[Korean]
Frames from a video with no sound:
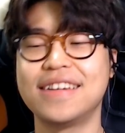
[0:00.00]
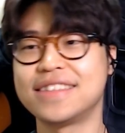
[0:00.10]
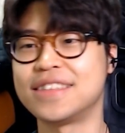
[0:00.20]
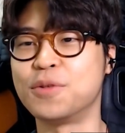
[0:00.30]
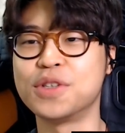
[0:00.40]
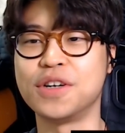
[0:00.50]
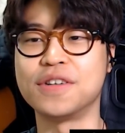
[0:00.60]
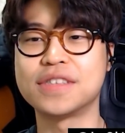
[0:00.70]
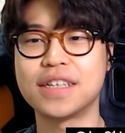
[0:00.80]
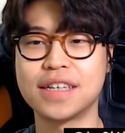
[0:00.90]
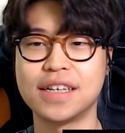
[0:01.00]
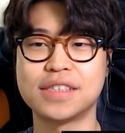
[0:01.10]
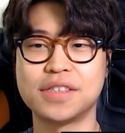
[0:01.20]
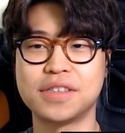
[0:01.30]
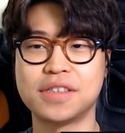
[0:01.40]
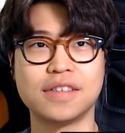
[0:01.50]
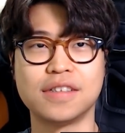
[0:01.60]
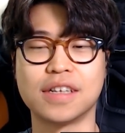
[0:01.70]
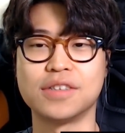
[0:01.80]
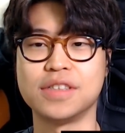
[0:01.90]
자, 오늘 영상에서
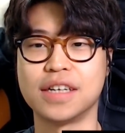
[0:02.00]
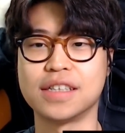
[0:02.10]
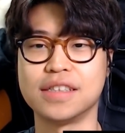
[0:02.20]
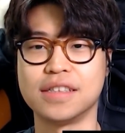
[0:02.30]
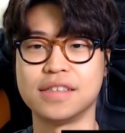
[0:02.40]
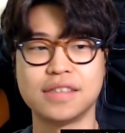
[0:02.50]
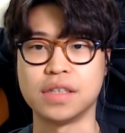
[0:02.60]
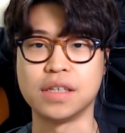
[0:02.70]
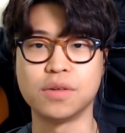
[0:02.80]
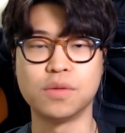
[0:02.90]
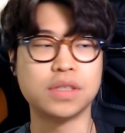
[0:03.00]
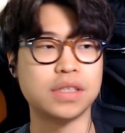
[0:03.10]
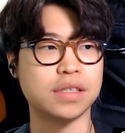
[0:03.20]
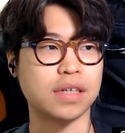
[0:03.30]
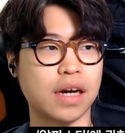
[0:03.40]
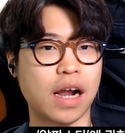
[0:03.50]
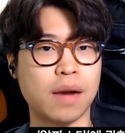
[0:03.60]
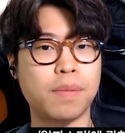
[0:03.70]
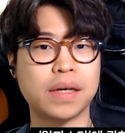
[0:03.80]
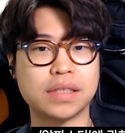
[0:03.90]
다룰 이야기는 인공지능
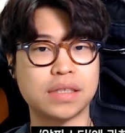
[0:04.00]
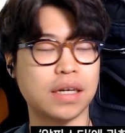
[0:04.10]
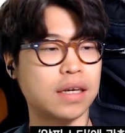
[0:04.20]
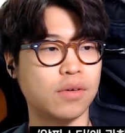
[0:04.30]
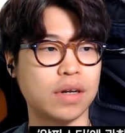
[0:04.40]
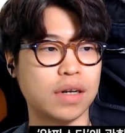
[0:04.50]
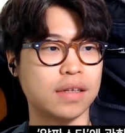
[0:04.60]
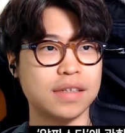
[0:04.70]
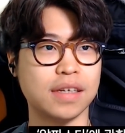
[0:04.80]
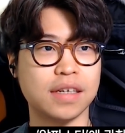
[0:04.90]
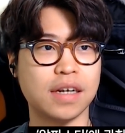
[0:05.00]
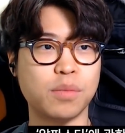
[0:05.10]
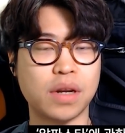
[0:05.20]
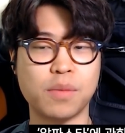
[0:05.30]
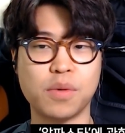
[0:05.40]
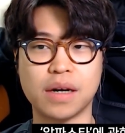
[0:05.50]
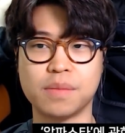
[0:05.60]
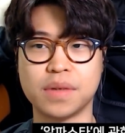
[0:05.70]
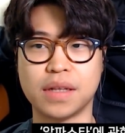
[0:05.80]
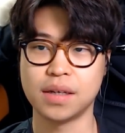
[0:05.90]
알파스타에 관한 얘기를 한번 해볼까
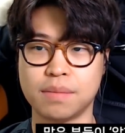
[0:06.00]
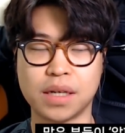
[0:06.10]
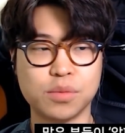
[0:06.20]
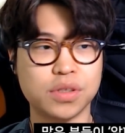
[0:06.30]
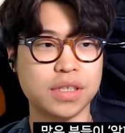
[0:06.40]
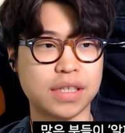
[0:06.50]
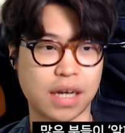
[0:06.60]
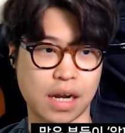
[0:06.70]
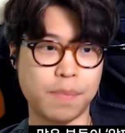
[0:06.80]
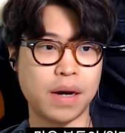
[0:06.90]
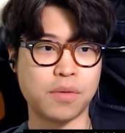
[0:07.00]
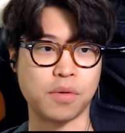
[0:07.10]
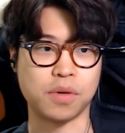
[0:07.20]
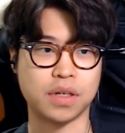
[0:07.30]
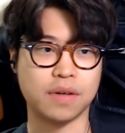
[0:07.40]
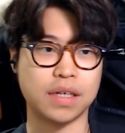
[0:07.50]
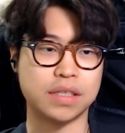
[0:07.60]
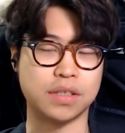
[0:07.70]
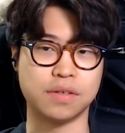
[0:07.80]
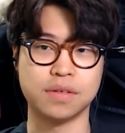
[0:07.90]
합니다. 많은 분들이 이제 알파고
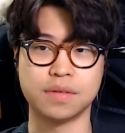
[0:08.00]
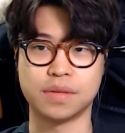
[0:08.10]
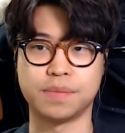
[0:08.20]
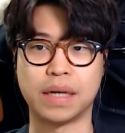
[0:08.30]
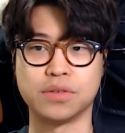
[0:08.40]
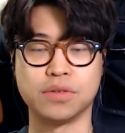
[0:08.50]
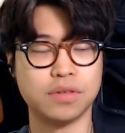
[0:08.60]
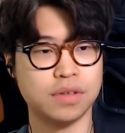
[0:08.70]
기억하시죠? 그 바둑.